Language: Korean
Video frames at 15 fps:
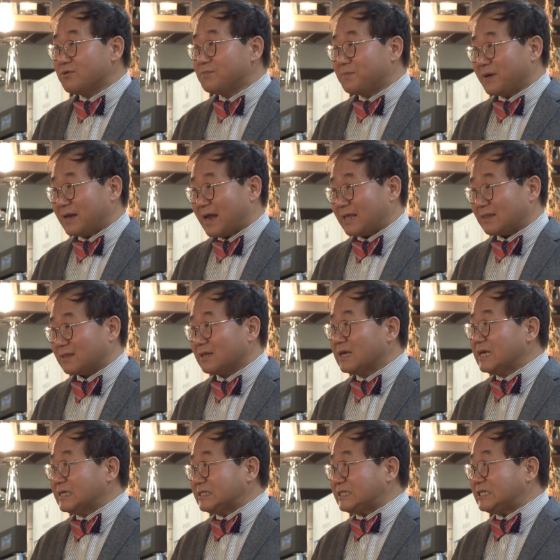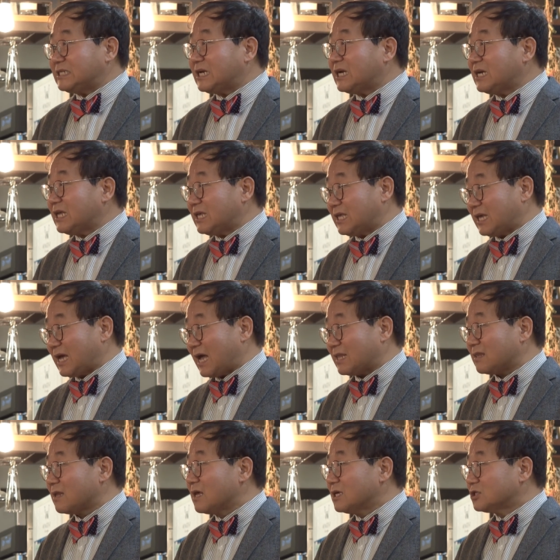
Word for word: 불편한 시련의 기간,